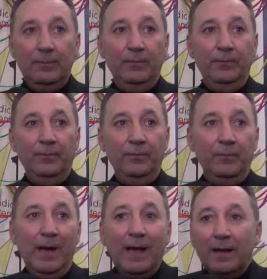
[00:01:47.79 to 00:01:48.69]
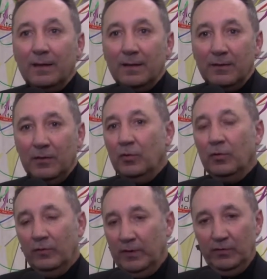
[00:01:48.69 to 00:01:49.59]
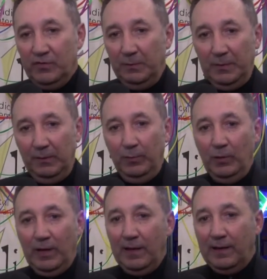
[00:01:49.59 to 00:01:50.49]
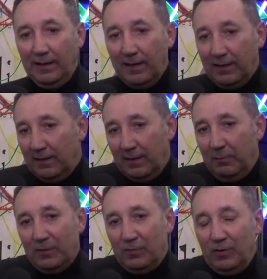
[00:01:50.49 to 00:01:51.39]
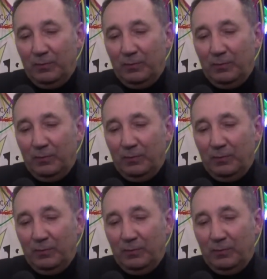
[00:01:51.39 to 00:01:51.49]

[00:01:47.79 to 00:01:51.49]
mm, ma eh, io vedo sempre di più che i clienti, le, perso